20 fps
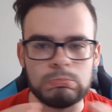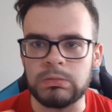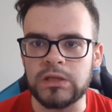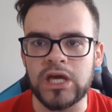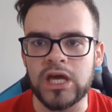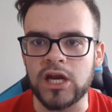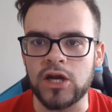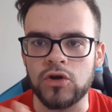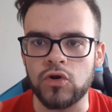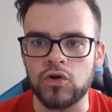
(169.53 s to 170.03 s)

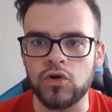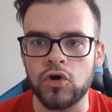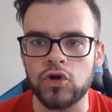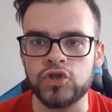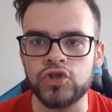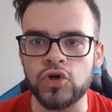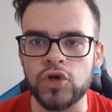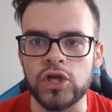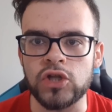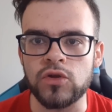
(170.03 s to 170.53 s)
Ieri non ho
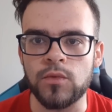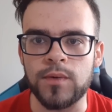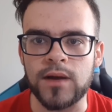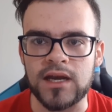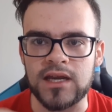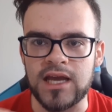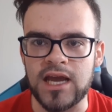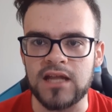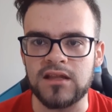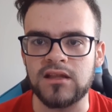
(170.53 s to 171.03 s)
gioito per
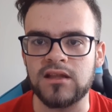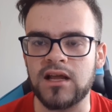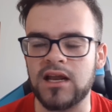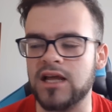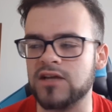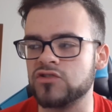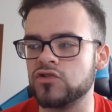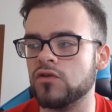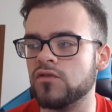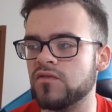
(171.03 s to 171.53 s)
niente
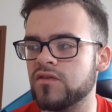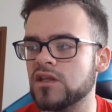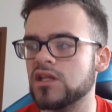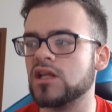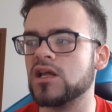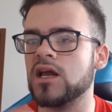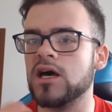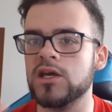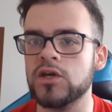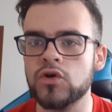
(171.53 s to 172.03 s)
della sconfitta
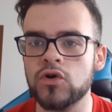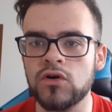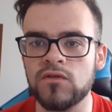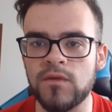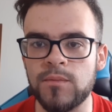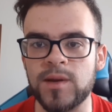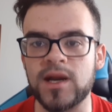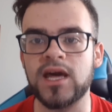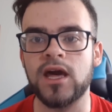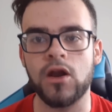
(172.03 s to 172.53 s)
della
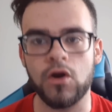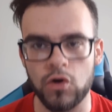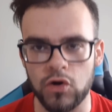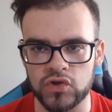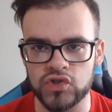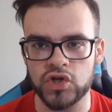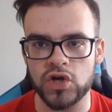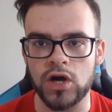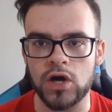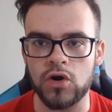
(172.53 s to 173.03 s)
Juve perché
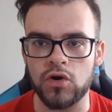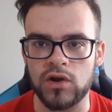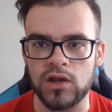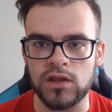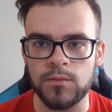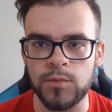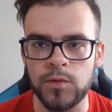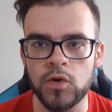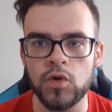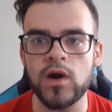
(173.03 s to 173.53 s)
rosico ancora
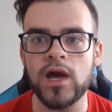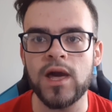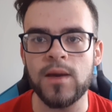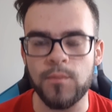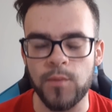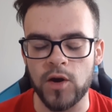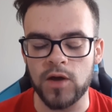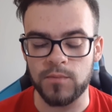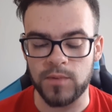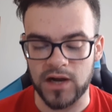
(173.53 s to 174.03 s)
di più e
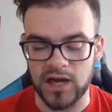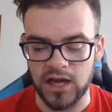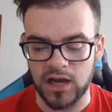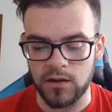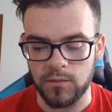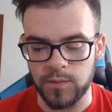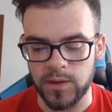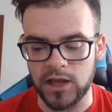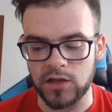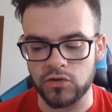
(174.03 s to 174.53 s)
poi perché,
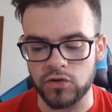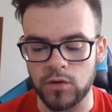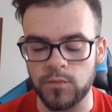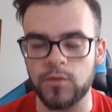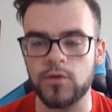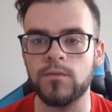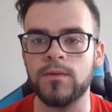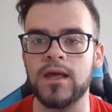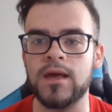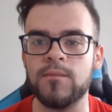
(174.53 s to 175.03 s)
ripeto, il
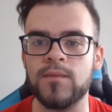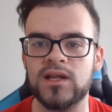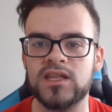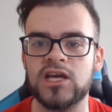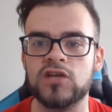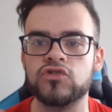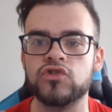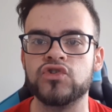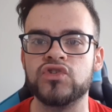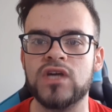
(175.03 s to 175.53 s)
problema
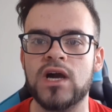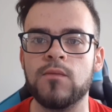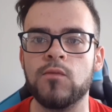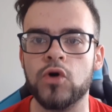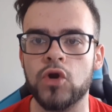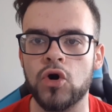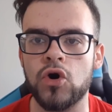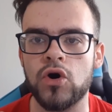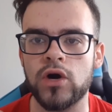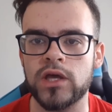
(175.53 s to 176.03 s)
adesso siamo
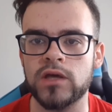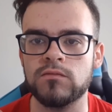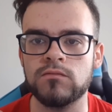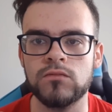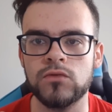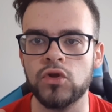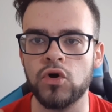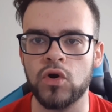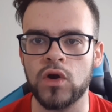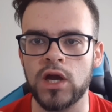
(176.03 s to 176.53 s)
noi,
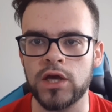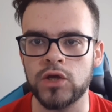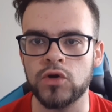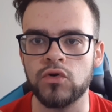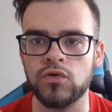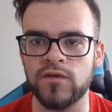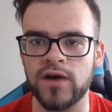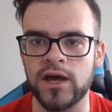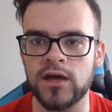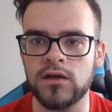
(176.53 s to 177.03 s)
non la
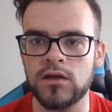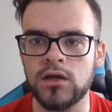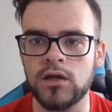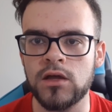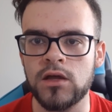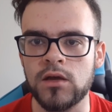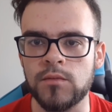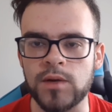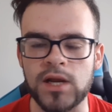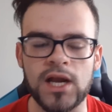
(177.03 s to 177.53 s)
Juve
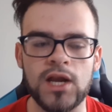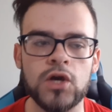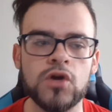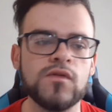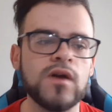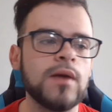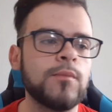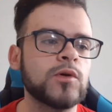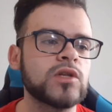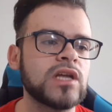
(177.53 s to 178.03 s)
perché la
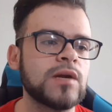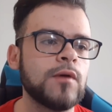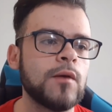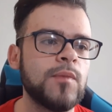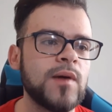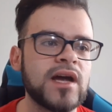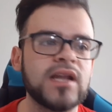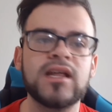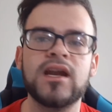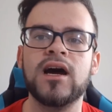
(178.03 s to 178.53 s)
Juve le potrebbe
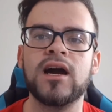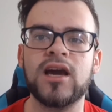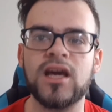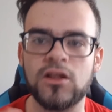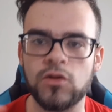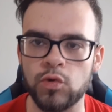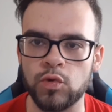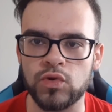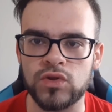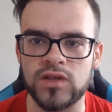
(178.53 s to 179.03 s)
perdere anche
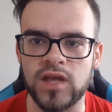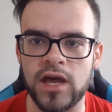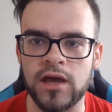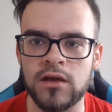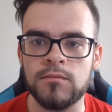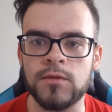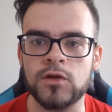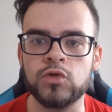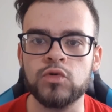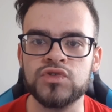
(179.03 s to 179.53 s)
tutte.
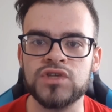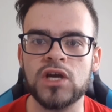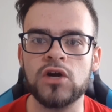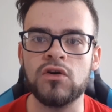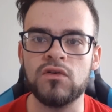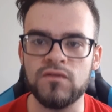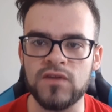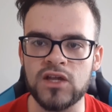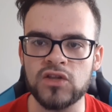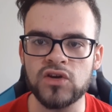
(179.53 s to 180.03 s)
Ma tu sei
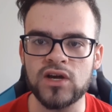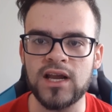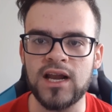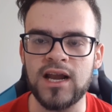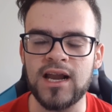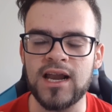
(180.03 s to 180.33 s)
convinto che la